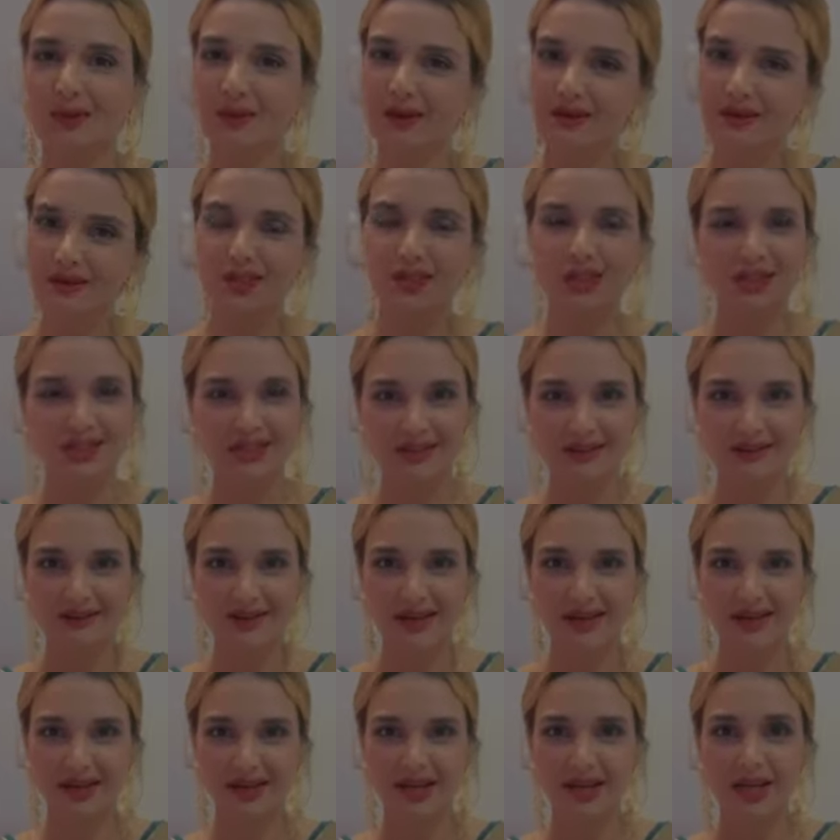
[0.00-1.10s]
का भविष्य
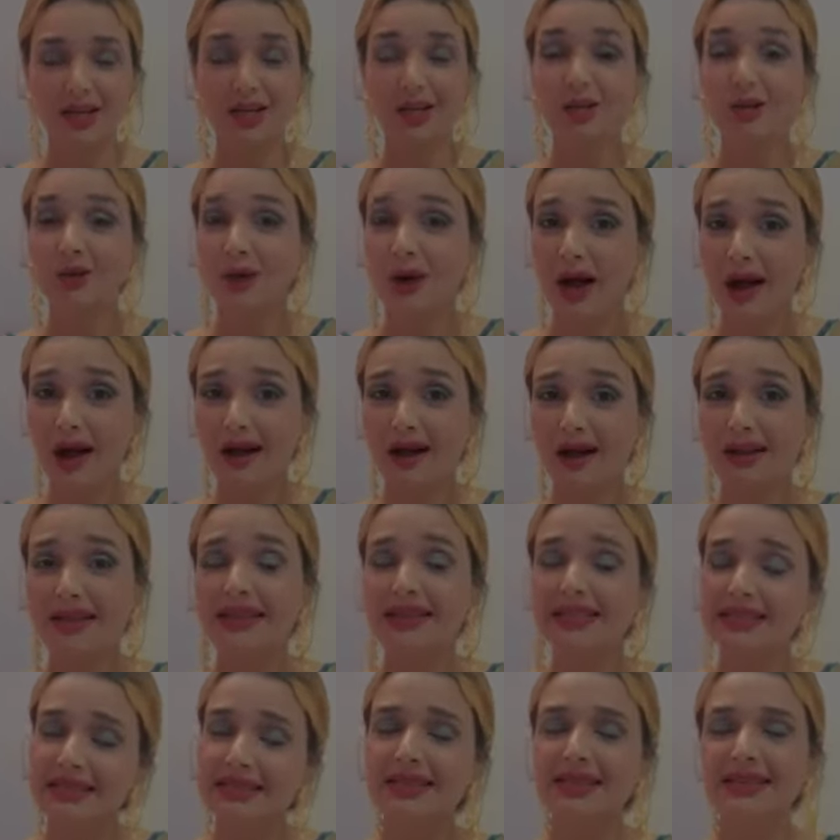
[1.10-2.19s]
संवारें तो हाँ
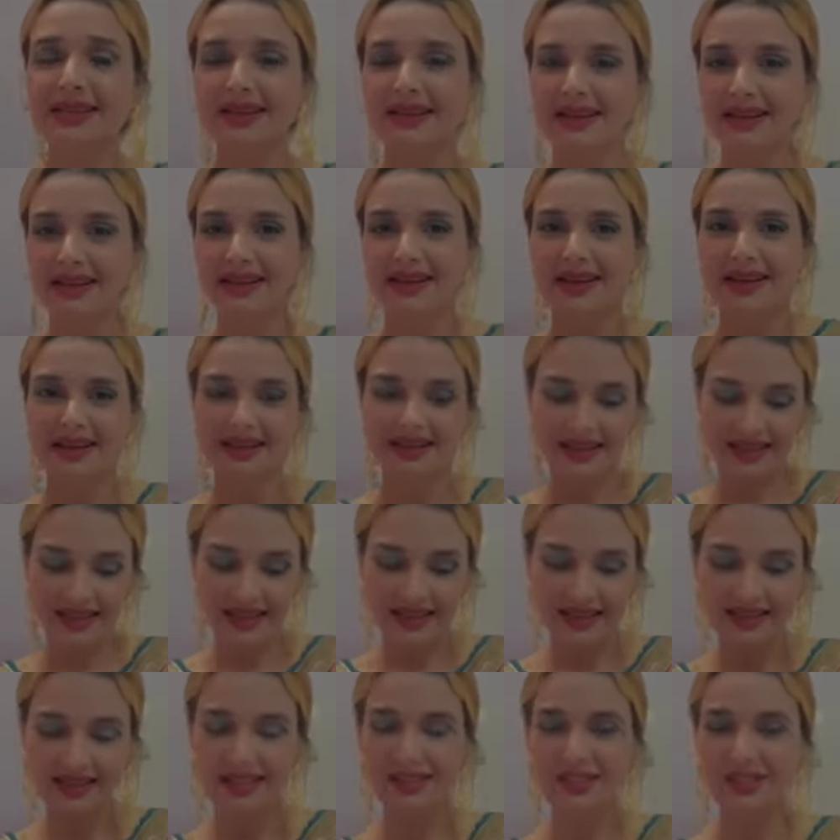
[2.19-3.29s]
इसीलिए
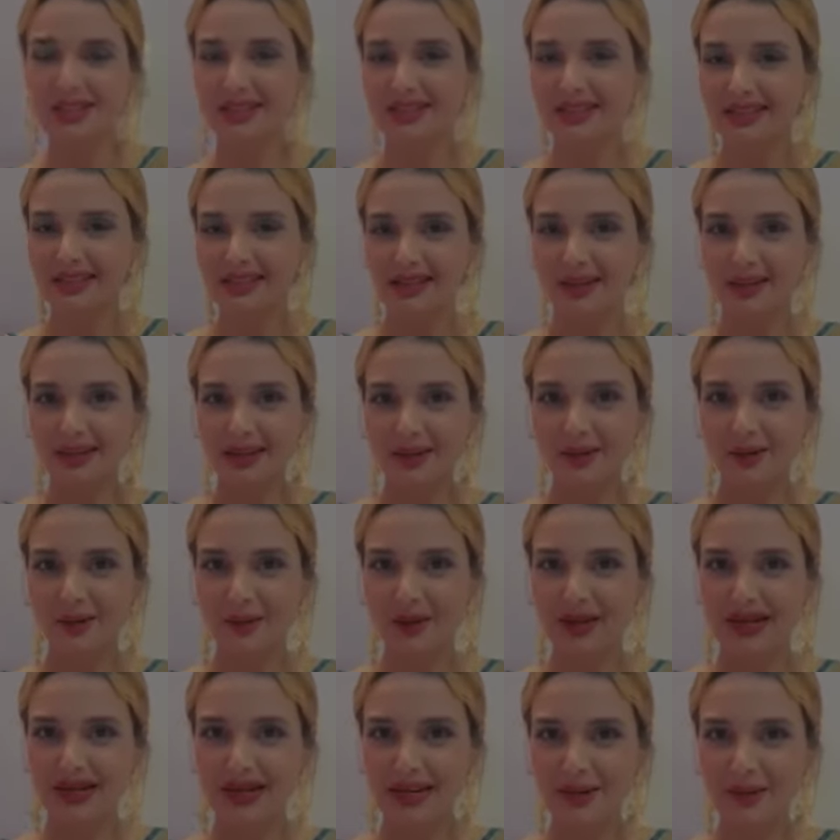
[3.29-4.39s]
यही नीचे दिए गए
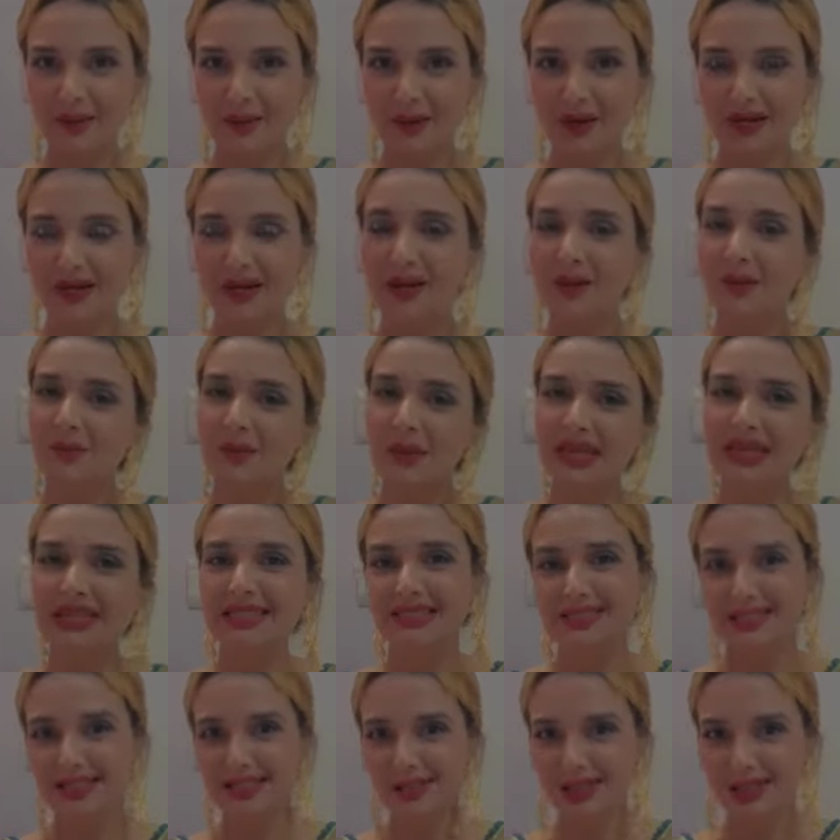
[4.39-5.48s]
हुए लिंक पर
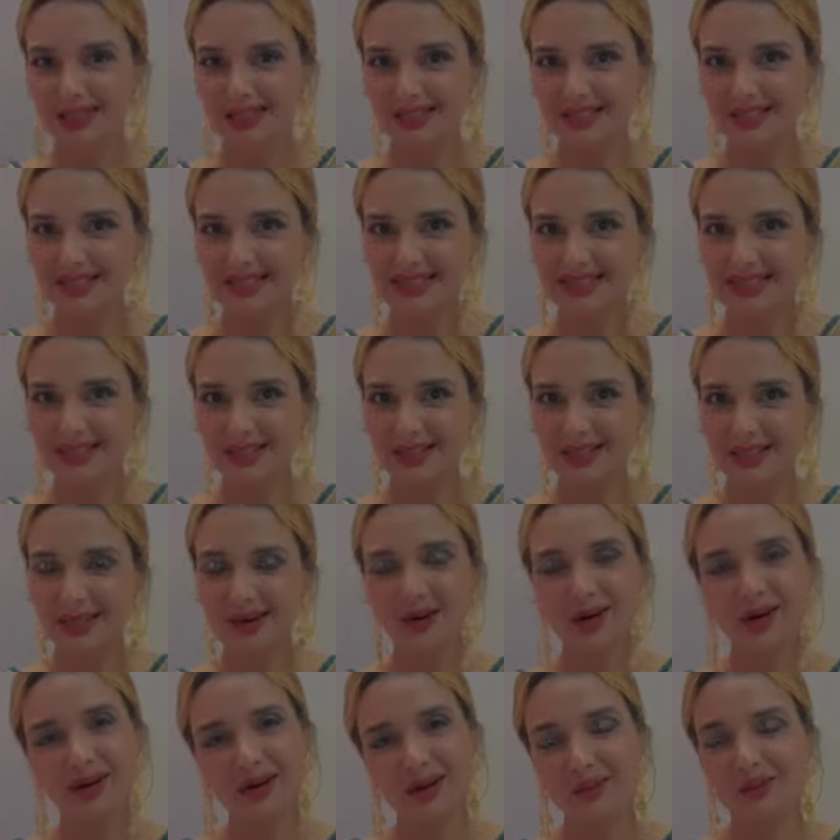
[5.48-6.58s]
प्लीज रजिस्टर
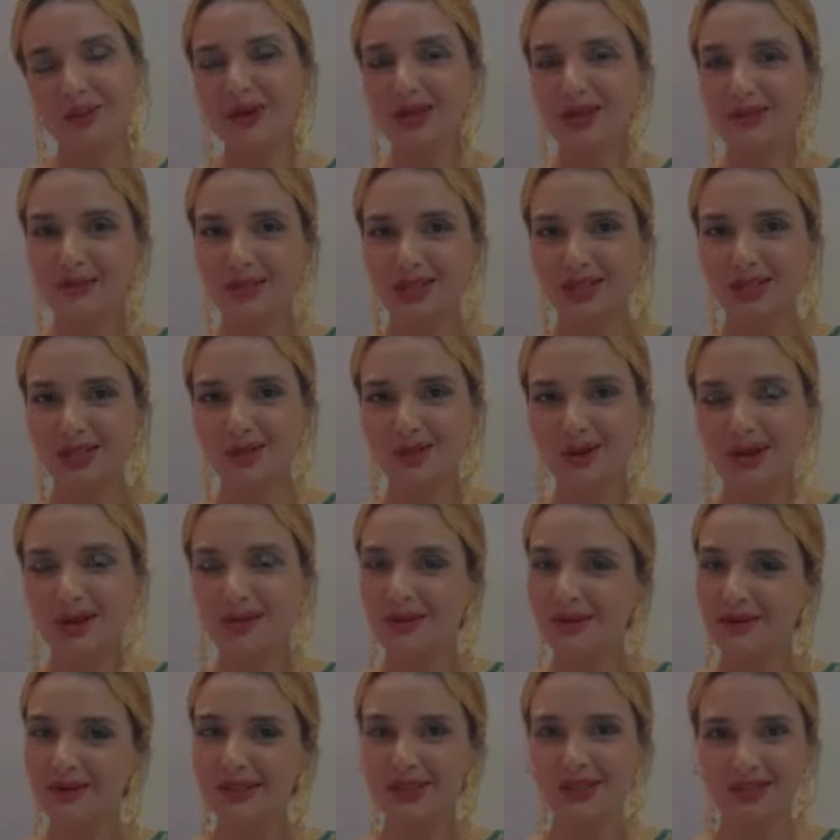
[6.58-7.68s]
कीजिए और अपने बच्चों
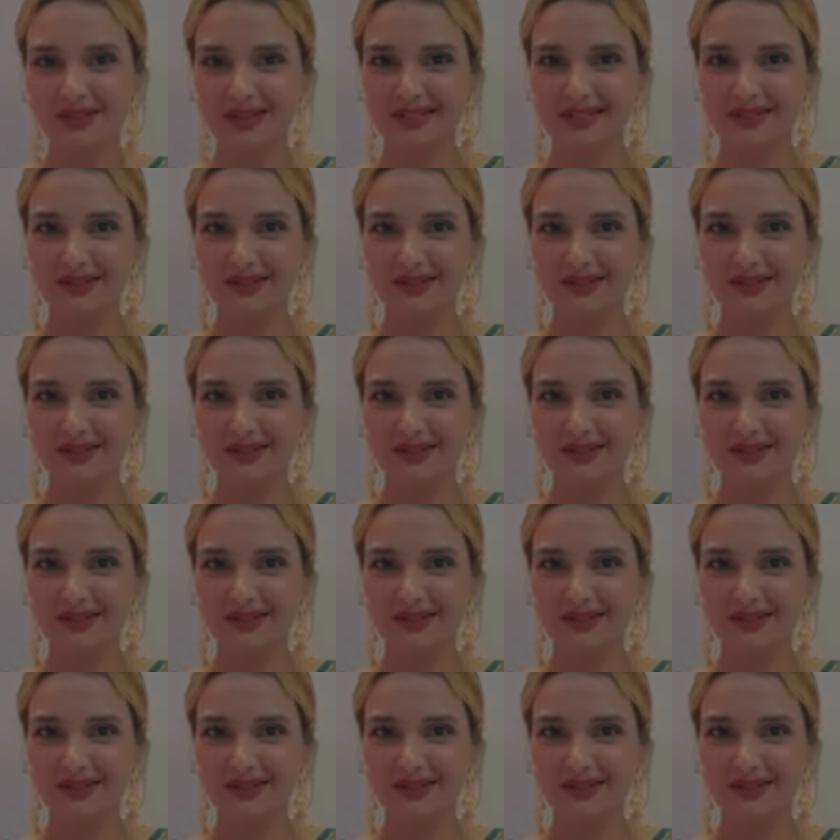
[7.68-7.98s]
का भविष्य